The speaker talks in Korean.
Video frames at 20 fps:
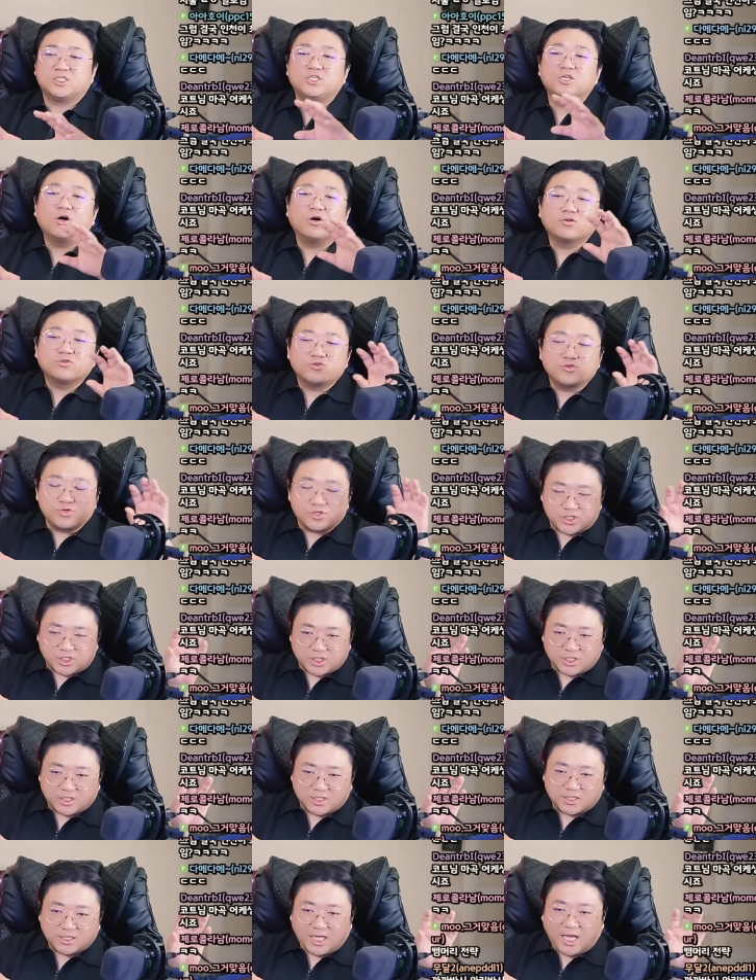지역
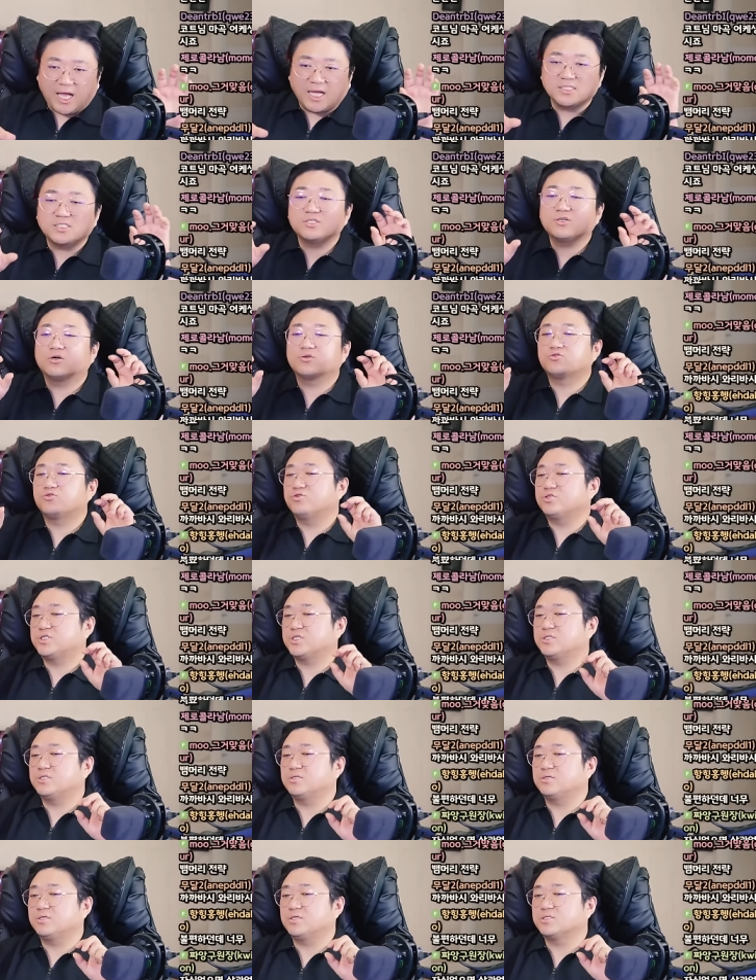출신, 타 지역
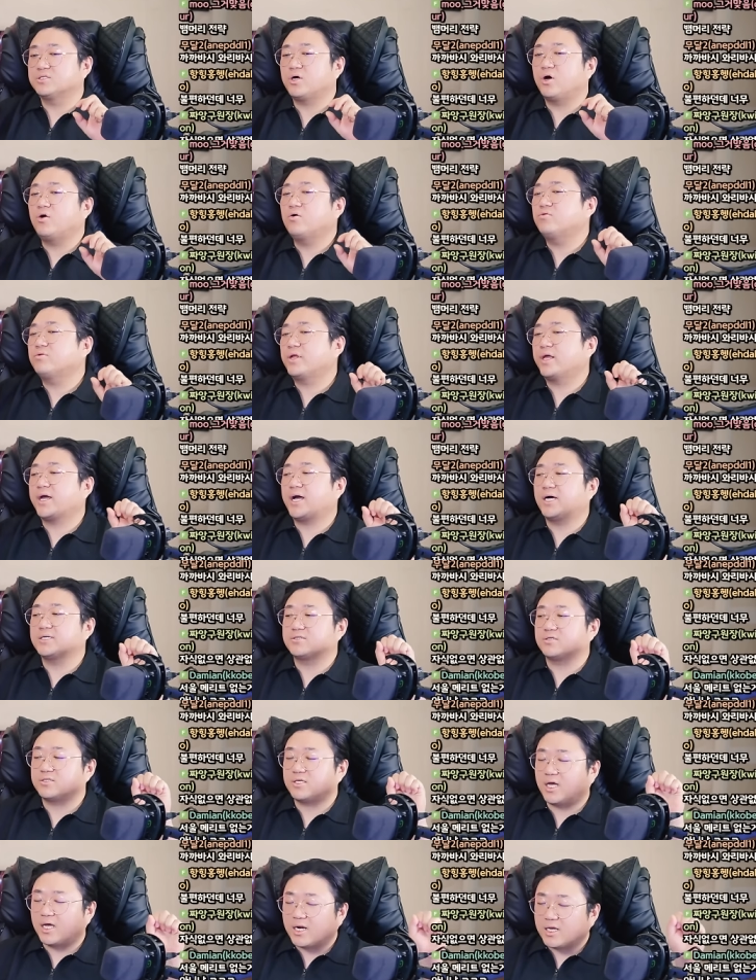출신들이 서울에
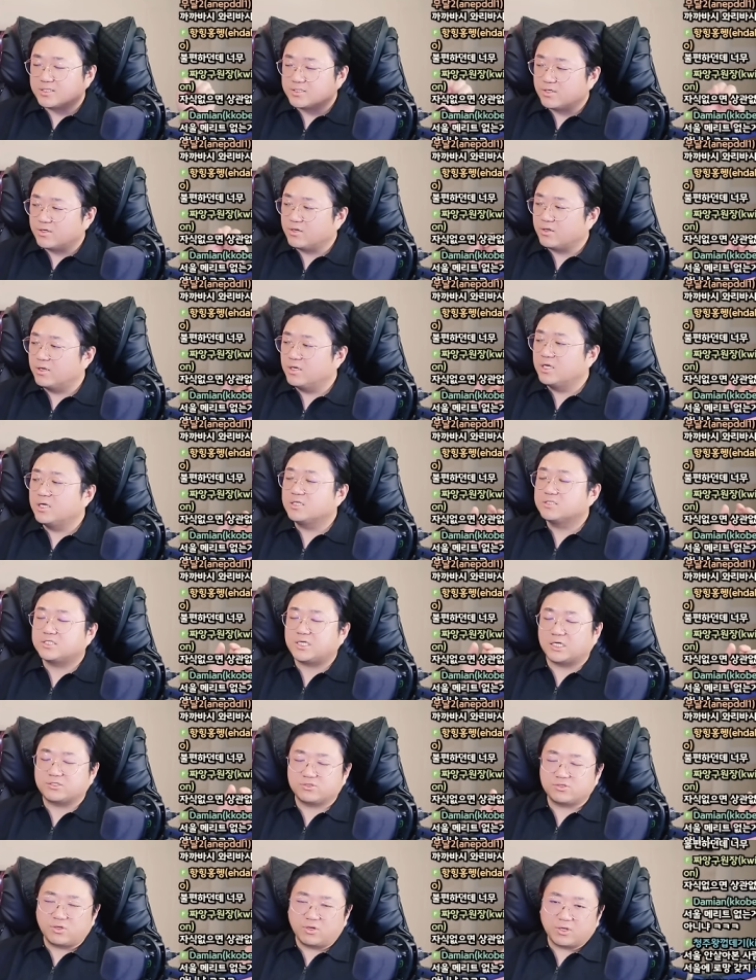가서 살아서
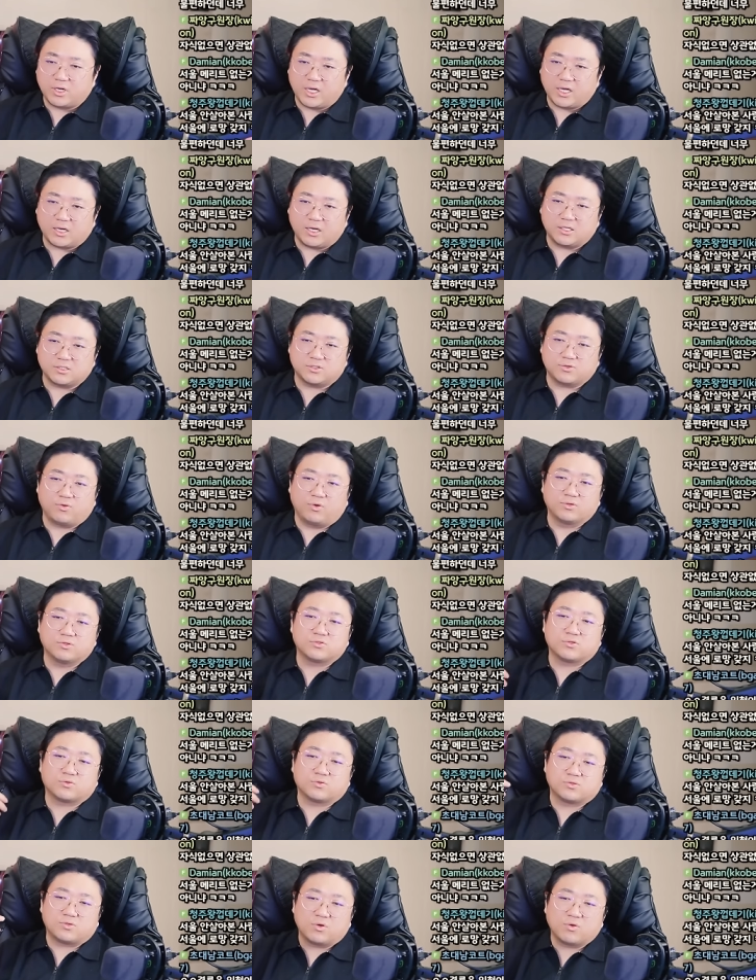자수성가해 가지고
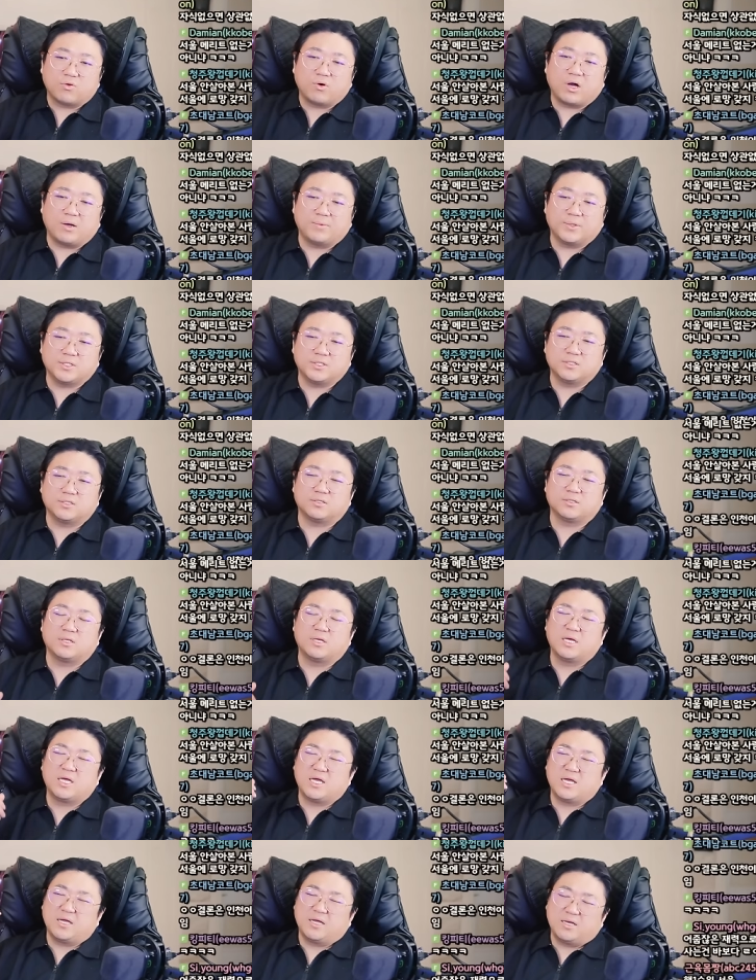어느 정도 성공하면은
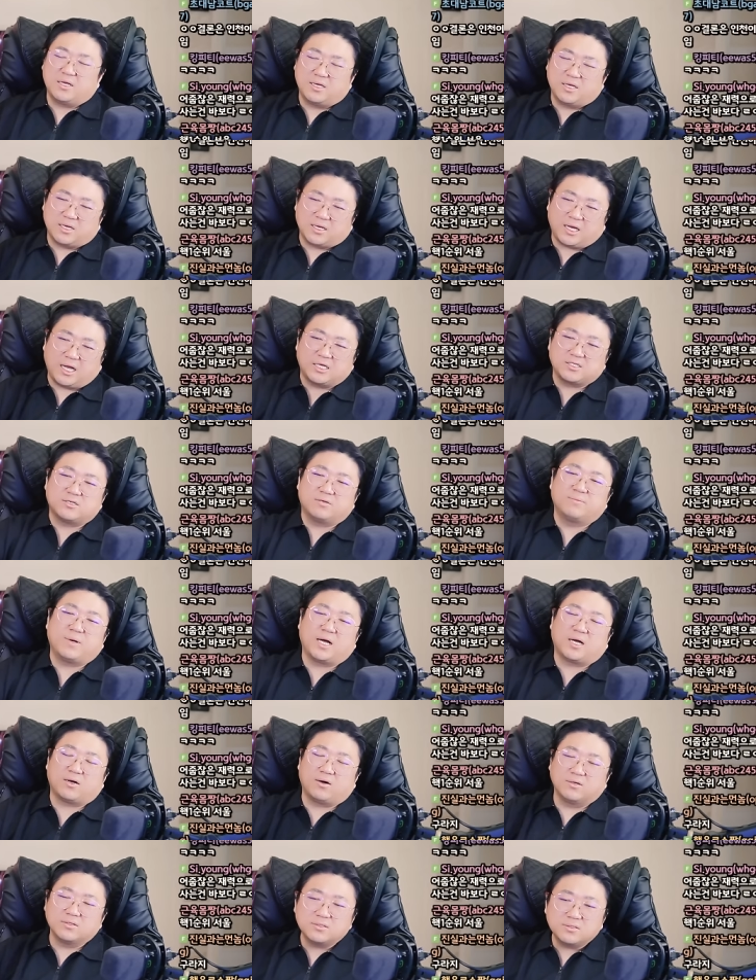가서
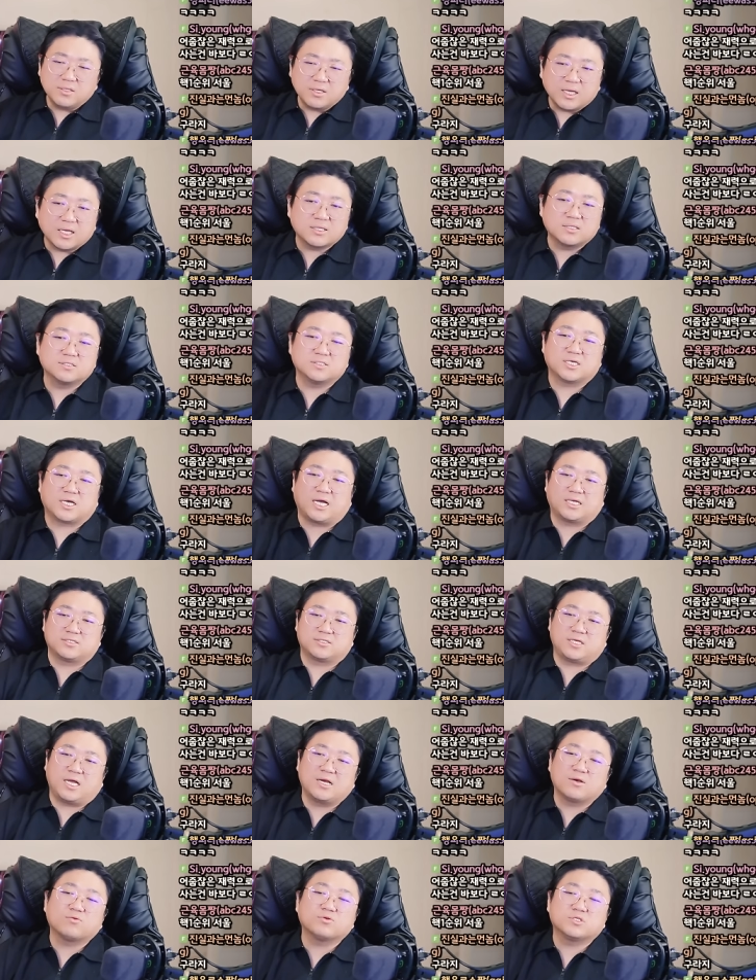막 어떻게든지
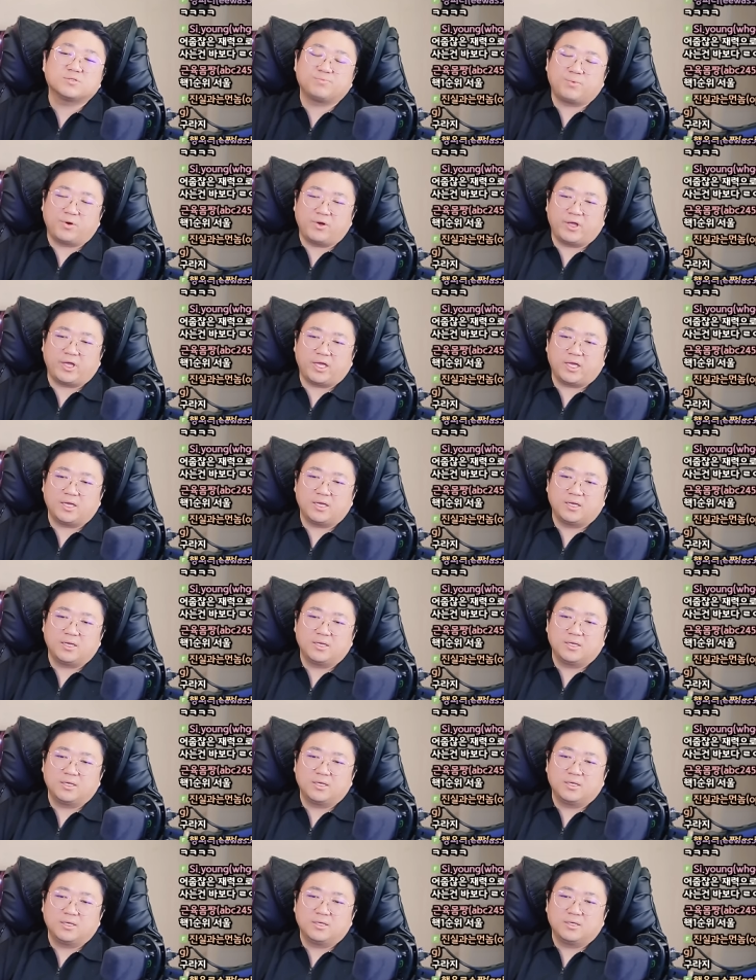가서 살고 싶어 해.
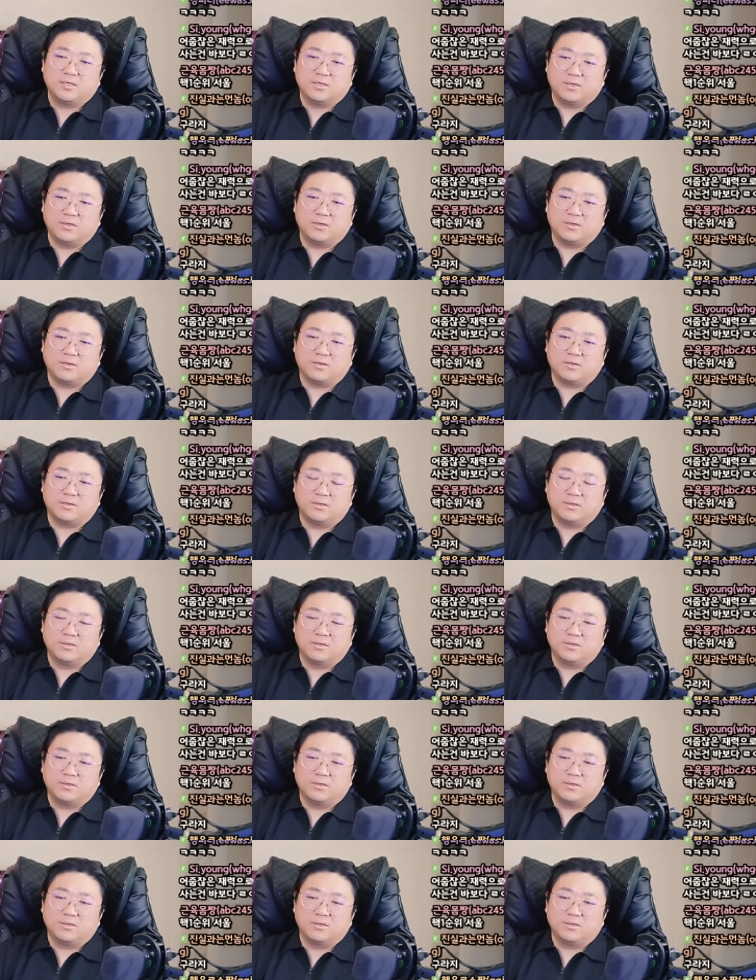어.